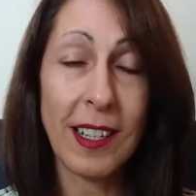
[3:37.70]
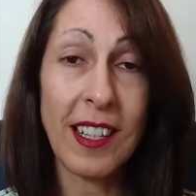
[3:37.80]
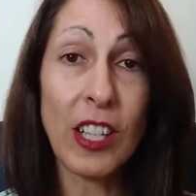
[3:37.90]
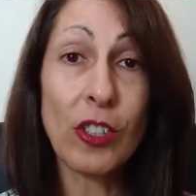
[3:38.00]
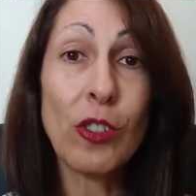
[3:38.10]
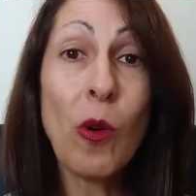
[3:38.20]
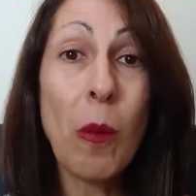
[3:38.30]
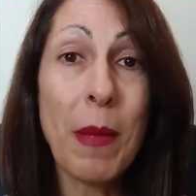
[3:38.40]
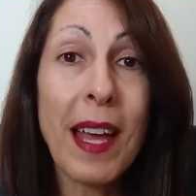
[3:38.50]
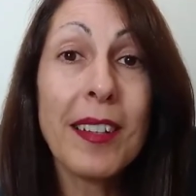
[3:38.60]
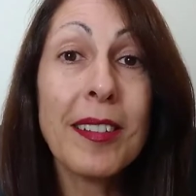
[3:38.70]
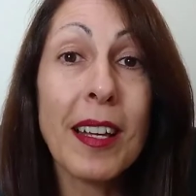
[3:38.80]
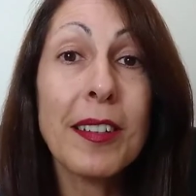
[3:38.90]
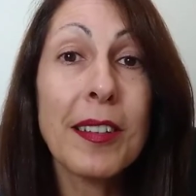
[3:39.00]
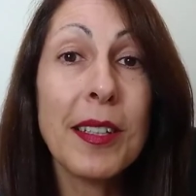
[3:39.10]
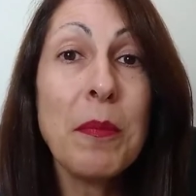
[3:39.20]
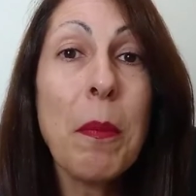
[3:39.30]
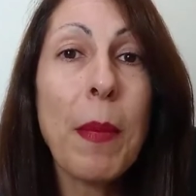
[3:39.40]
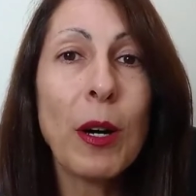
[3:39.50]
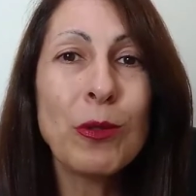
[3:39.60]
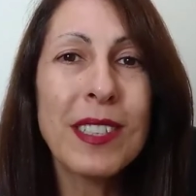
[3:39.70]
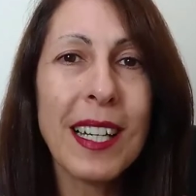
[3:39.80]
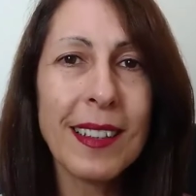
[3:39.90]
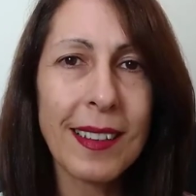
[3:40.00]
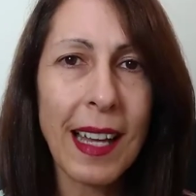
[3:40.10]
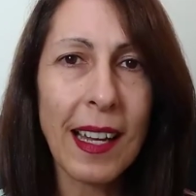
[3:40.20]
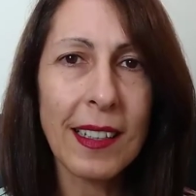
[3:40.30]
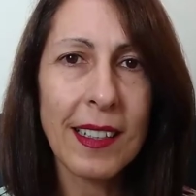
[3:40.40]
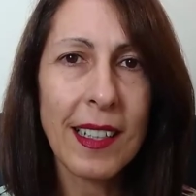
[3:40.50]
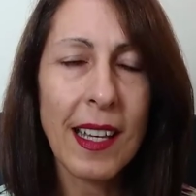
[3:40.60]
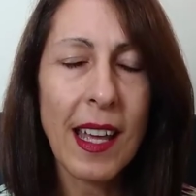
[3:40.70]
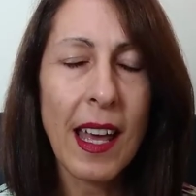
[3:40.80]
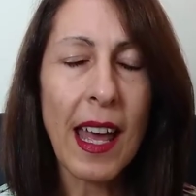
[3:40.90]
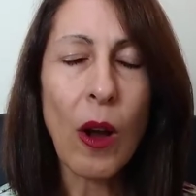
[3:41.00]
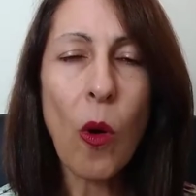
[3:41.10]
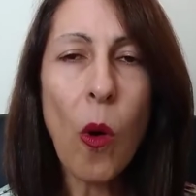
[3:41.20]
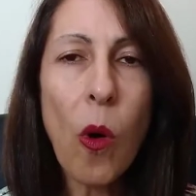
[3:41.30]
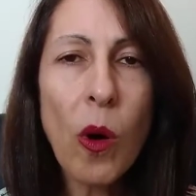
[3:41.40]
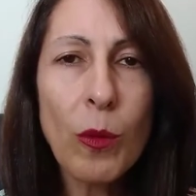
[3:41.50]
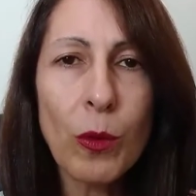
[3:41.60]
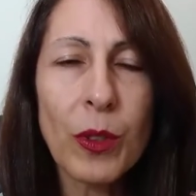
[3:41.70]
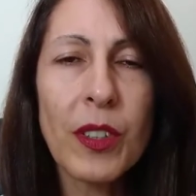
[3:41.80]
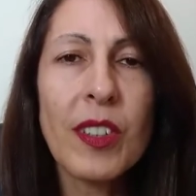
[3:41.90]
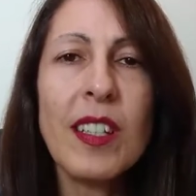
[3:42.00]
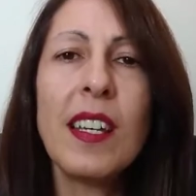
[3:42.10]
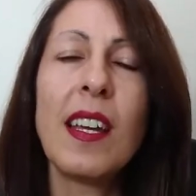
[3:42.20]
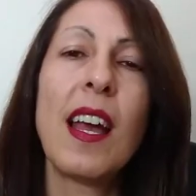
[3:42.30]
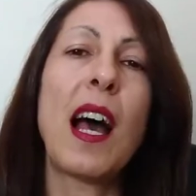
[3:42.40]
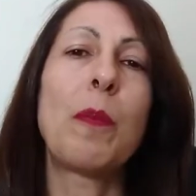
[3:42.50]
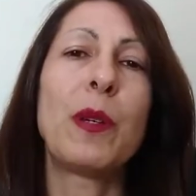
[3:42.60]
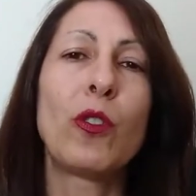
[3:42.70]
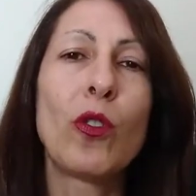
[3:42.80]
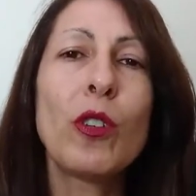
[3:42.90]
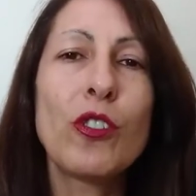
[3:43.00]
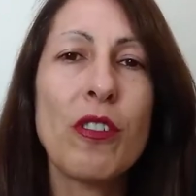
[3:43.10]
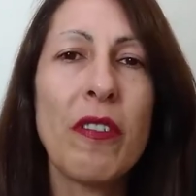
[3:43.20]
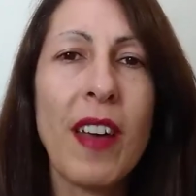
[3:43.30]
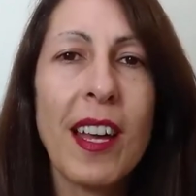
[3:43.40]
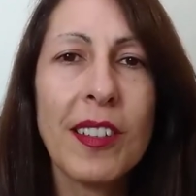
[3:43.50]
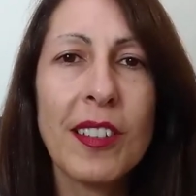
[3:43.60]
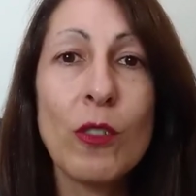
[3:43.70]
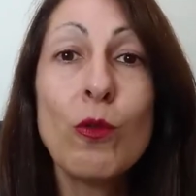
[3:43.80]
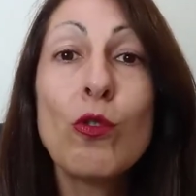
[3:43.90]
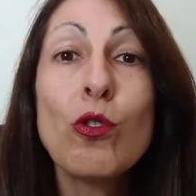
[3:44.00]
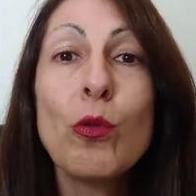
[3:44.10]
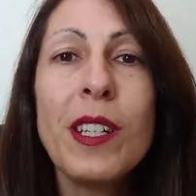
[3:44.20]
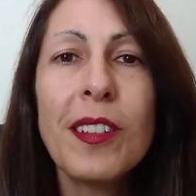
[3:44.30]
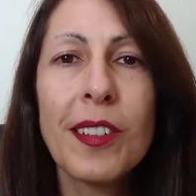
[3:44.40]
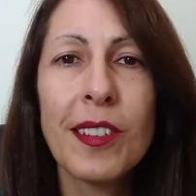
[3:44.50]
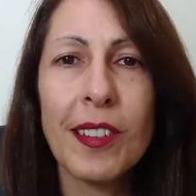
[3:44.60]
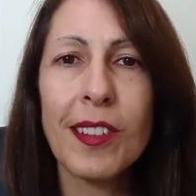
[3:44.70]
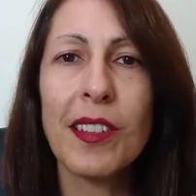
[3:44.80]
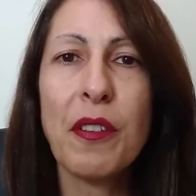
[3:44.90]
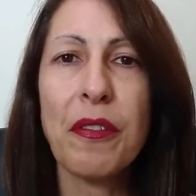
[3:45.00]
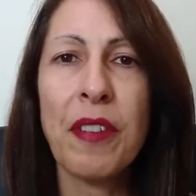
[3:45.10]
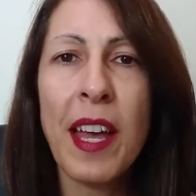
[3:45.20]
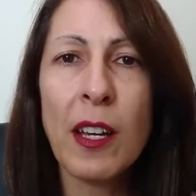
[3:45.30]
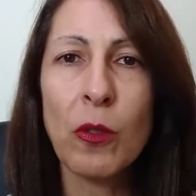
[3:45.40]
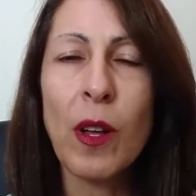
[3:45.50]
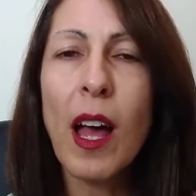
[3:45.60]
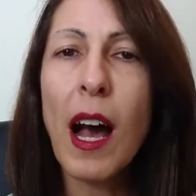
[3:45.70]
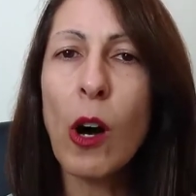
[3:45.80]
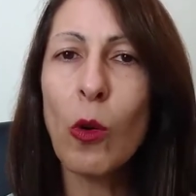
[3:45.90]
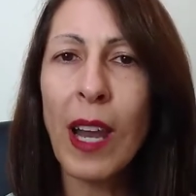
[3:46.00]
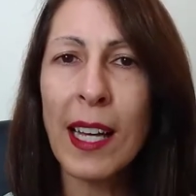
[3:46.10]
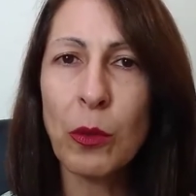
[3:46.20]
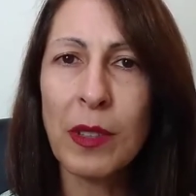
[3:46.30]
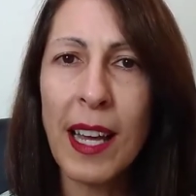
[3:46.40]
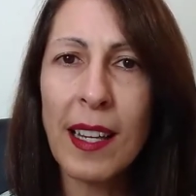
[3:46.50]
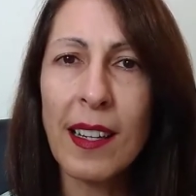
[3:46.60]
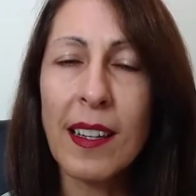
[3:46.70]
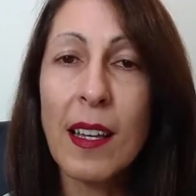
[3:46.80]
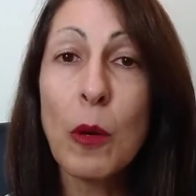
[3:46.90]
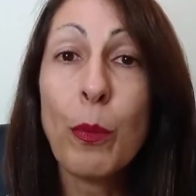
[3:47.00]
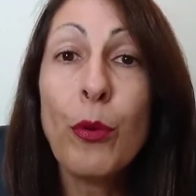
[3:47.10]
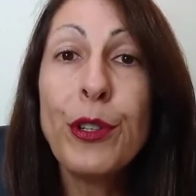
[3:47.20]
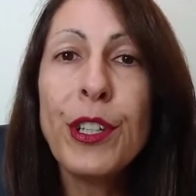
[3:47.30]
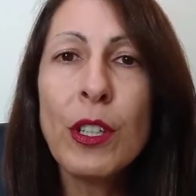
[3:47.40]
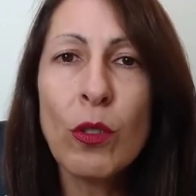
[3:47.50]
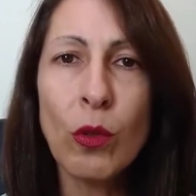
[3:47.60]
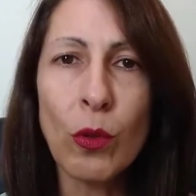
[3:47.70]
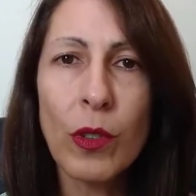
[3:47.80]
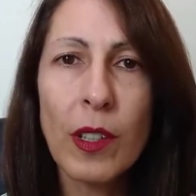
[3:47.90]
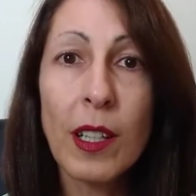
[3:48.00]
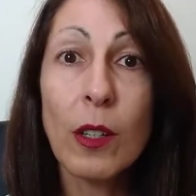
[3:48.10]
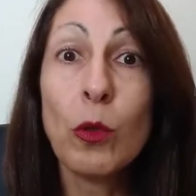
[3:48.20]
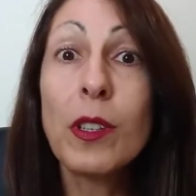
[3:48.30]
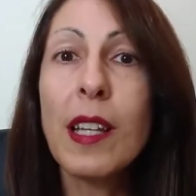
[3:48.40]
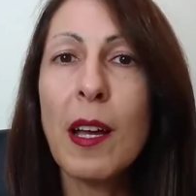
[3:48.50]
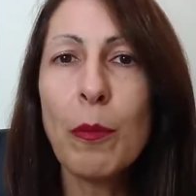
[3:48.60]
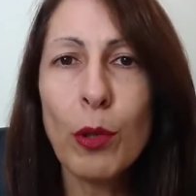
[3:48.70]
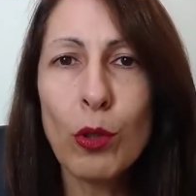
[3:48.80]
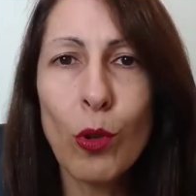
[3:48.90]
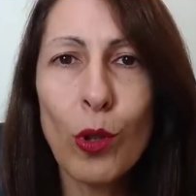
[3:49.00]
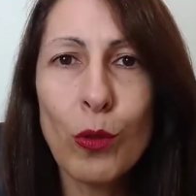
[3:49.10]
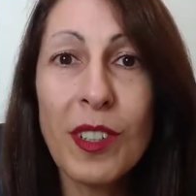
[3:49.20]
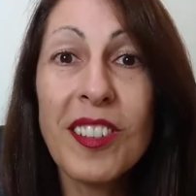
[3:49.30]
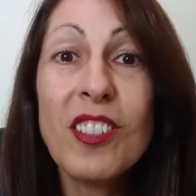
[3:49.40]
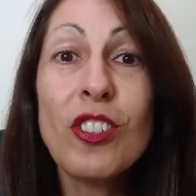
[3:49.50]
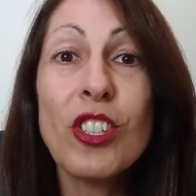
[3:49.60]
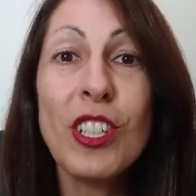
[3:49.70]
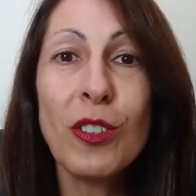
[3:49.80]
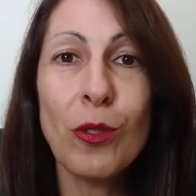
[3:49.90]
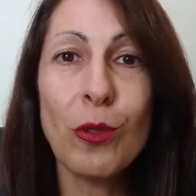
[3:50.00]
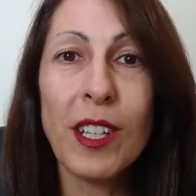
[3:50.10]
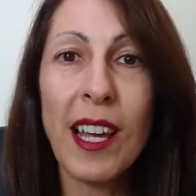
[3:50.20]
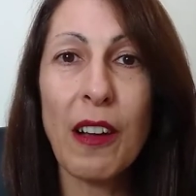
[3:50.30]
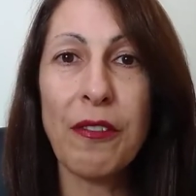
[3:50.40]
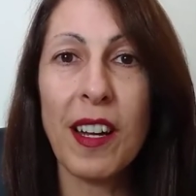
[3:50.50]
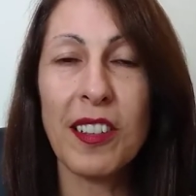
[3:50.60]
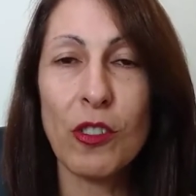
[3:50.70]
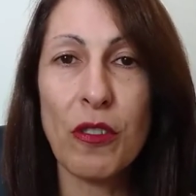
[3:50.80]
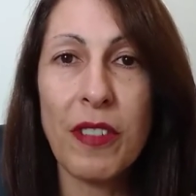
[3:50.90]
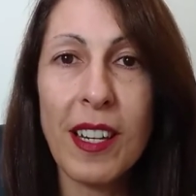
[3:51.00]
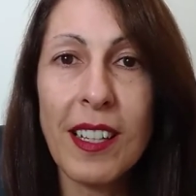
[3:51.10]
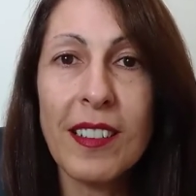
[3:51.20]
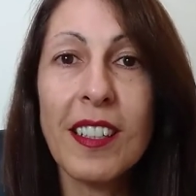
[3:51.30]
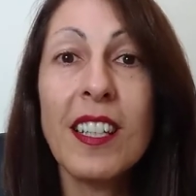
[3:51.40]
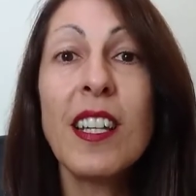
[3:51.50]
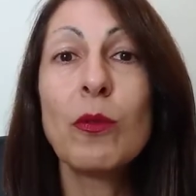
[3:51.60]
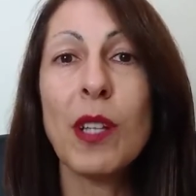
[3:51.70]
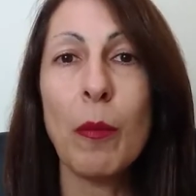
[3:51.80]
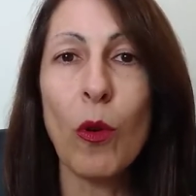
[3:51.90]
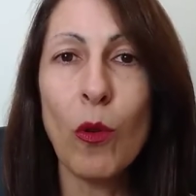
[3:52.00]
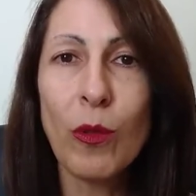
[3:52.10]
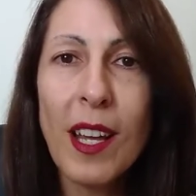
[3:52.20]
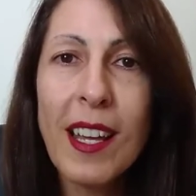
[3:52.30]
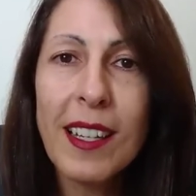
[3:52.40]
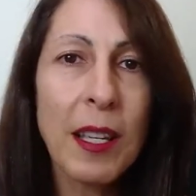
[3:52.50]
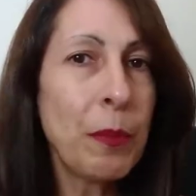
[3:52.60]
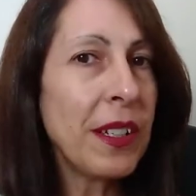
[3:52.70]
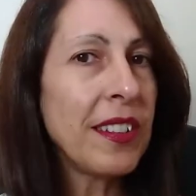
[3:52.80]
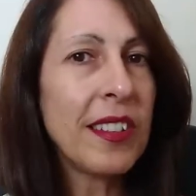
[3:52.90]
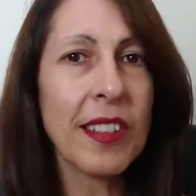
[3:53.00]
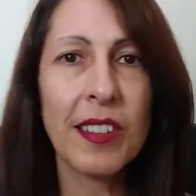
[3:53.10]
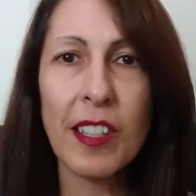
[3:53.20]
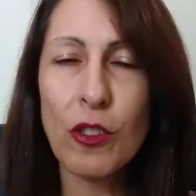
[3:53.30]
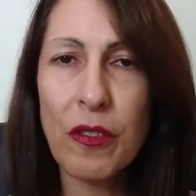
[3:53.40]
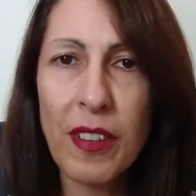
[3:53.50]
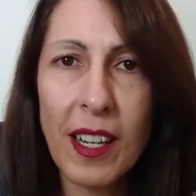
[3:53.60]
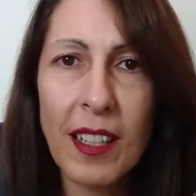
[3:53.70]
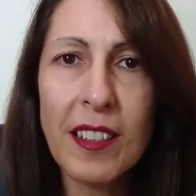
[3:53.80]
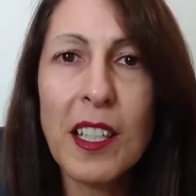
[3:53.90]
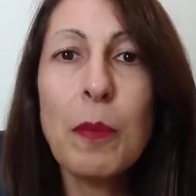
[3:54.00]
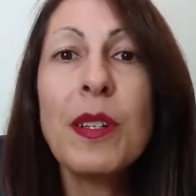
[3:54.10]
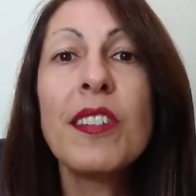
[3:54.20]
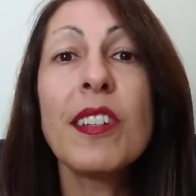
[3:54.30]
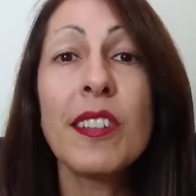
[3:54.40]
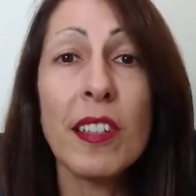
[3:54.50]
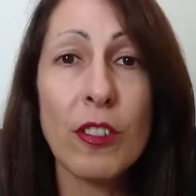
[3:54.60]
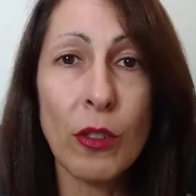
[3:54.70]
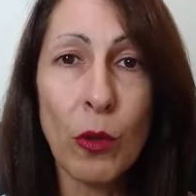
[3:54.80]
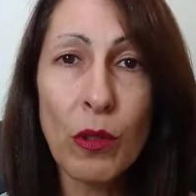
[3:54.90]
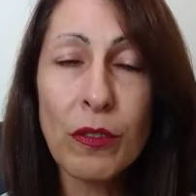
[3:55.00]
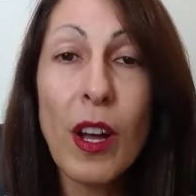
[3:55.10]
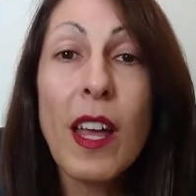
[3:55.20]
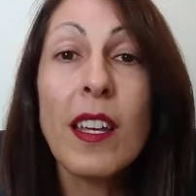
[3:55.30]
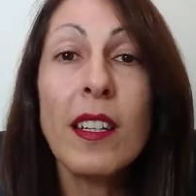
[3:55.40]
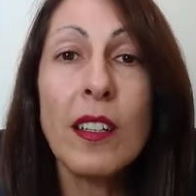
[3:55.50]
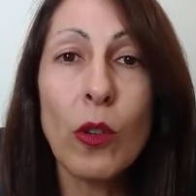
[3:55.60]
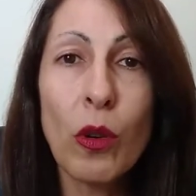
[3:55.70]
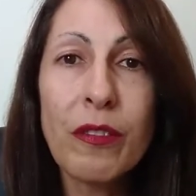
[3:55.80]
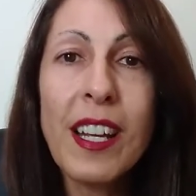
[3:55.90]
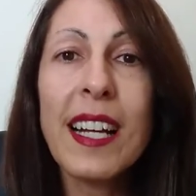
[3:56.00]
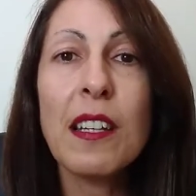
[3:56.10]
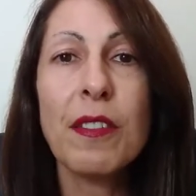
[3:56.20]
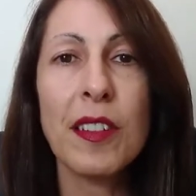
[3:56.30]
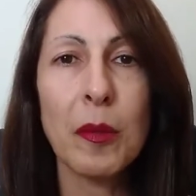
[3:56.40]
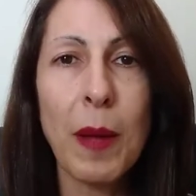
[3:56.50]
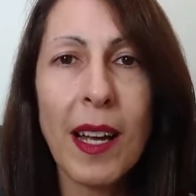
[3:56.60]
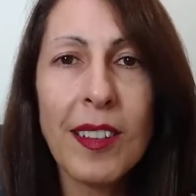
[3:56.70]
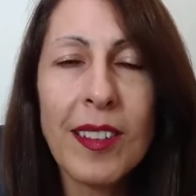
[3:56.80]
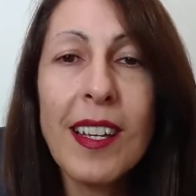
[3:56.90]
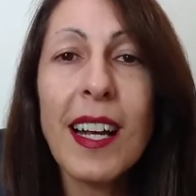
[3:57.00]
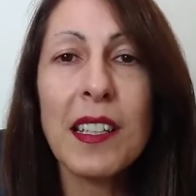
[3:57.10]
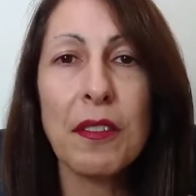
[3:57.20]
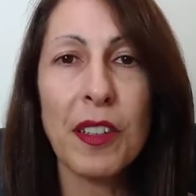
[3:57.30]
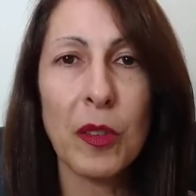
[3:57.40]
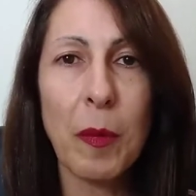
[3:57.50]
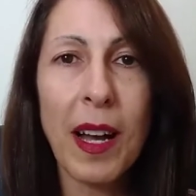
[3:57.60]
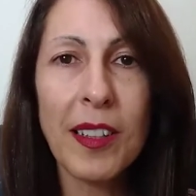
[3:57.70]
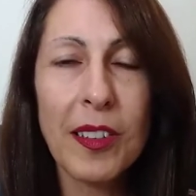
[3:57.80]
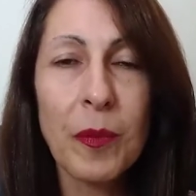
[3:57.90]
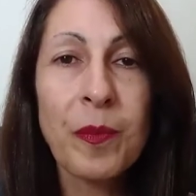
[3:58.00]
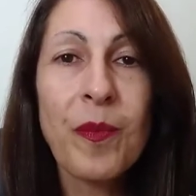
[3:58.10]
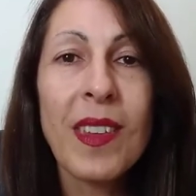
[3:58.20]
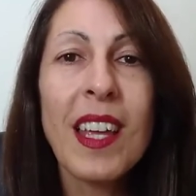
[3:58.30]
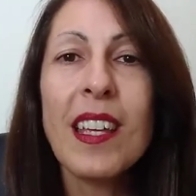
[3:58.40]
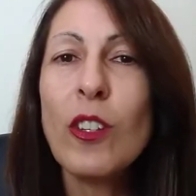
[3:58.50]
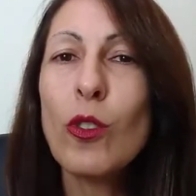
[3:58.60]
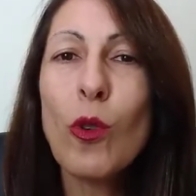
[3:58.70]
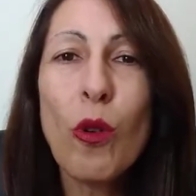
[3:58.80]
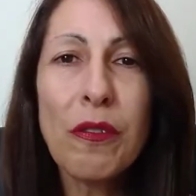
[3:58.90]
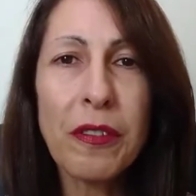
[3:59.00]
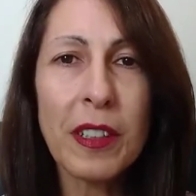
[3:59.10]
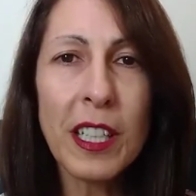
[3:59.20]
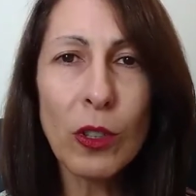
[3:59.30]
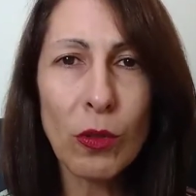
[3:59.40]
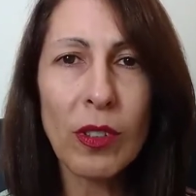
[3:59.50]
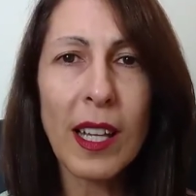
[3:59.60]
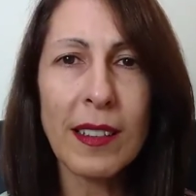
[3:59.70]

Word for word: E a gente começa a se maltratar. É como se a pessoa tivesse um juiz severo ao lado dela punindo o tempo todo, exigindo que ela faça diferente, que não tá bom, que precisa ser diferente, que precisa ser de novo e de novo e cada vez mais e cada vez mais. E os conflitos lá